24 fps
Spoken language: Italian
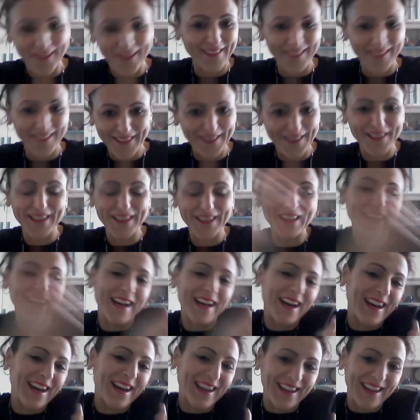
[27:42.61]
E
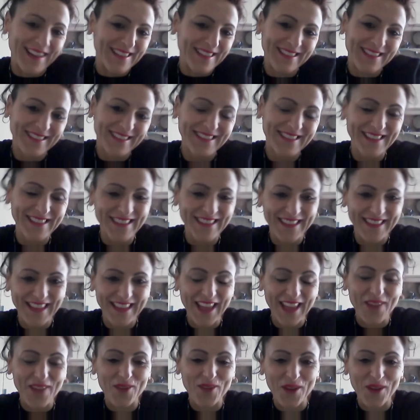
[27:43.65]
là
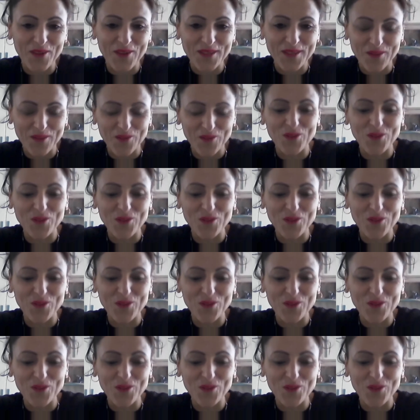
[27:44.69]
è una cosa